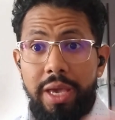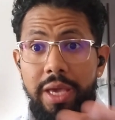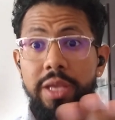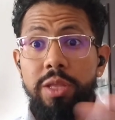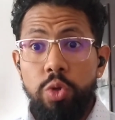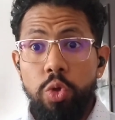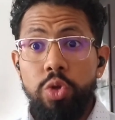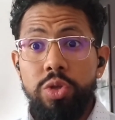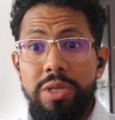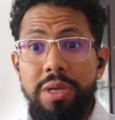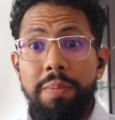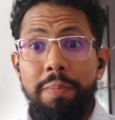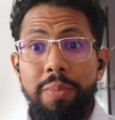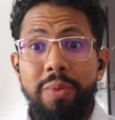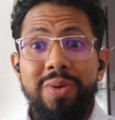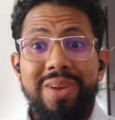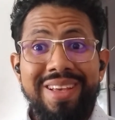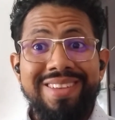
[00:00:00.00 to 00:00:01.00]
Entonces,
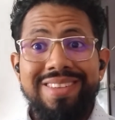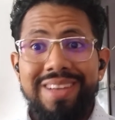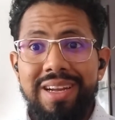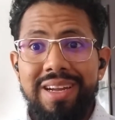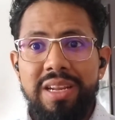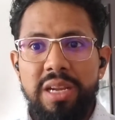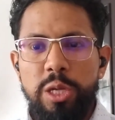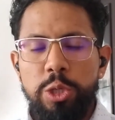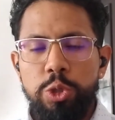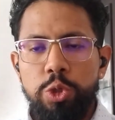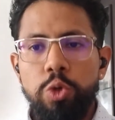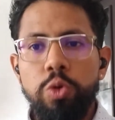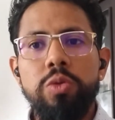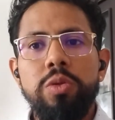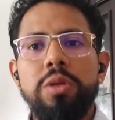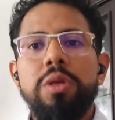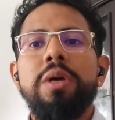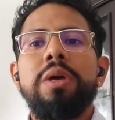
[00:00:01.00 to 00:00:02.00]
por esa
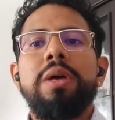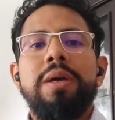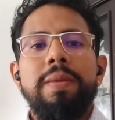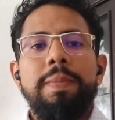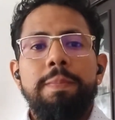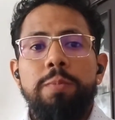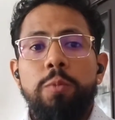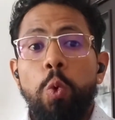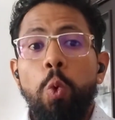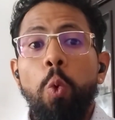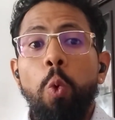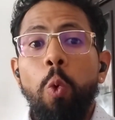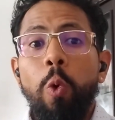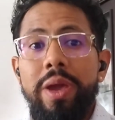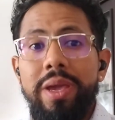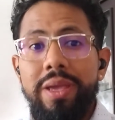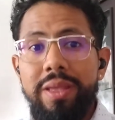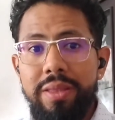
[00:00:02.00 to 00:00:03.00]
razón,
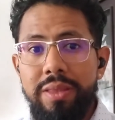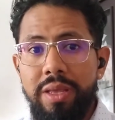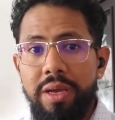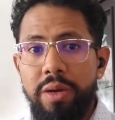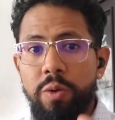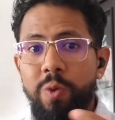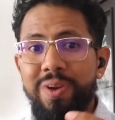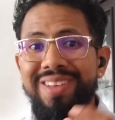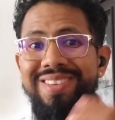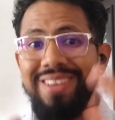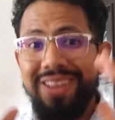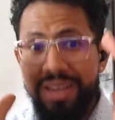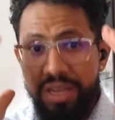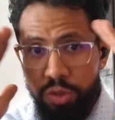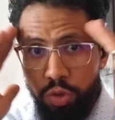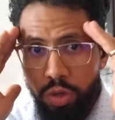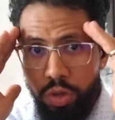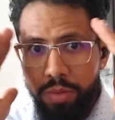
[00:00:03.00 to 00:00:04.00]
cuenta con ese
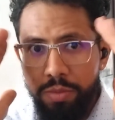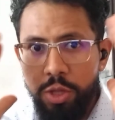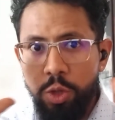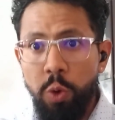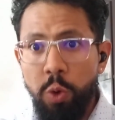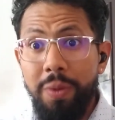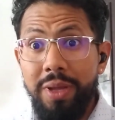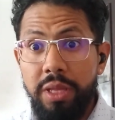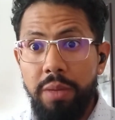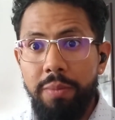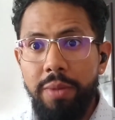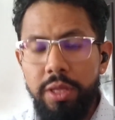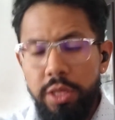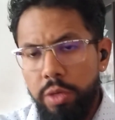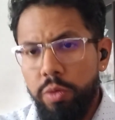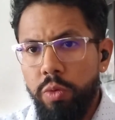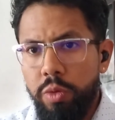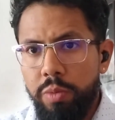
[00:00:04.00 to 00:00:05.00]
razonamiento
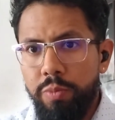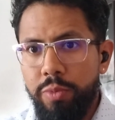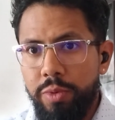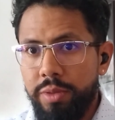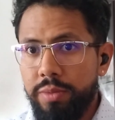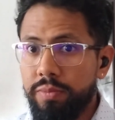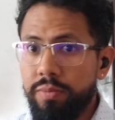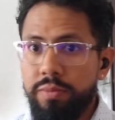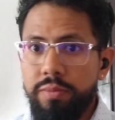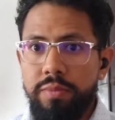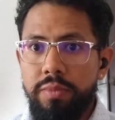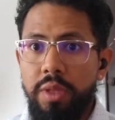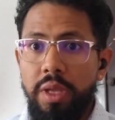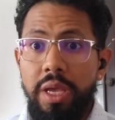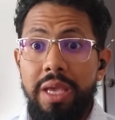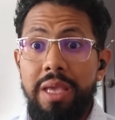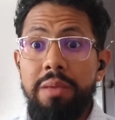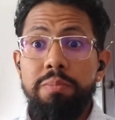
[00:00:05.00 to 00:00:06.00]
matemático
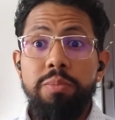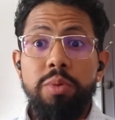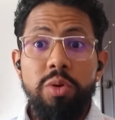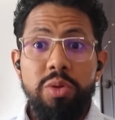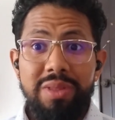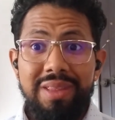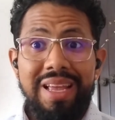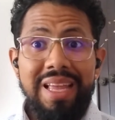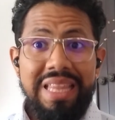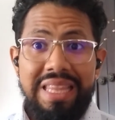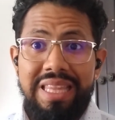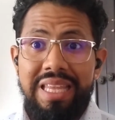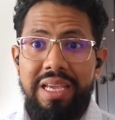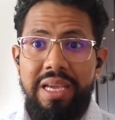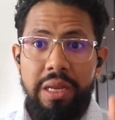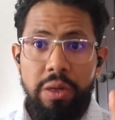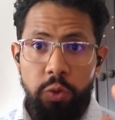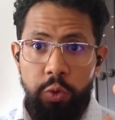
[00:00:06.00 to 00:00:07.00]
es
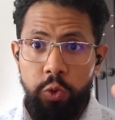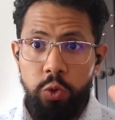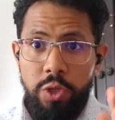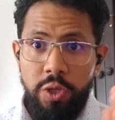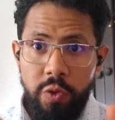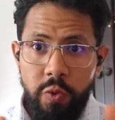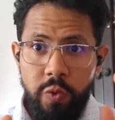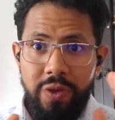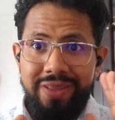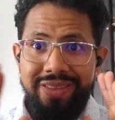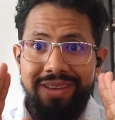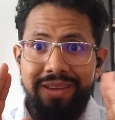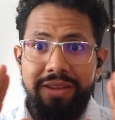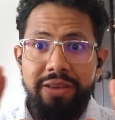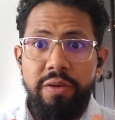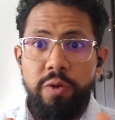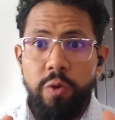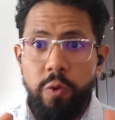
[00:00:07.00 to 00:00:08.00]
importante que los niños
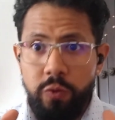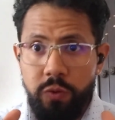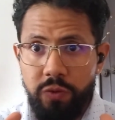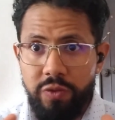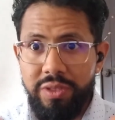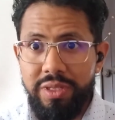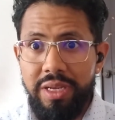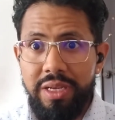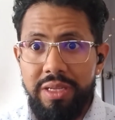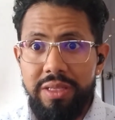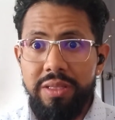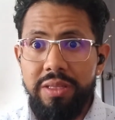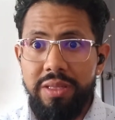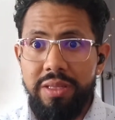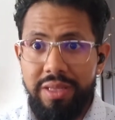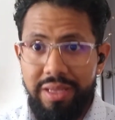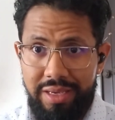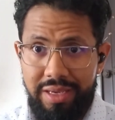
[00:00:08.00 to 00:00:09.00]
estén en
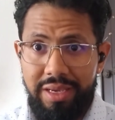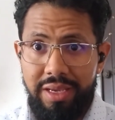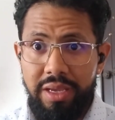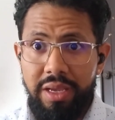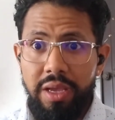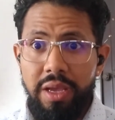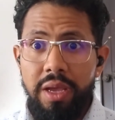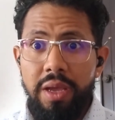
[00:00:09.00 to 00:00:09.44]
constante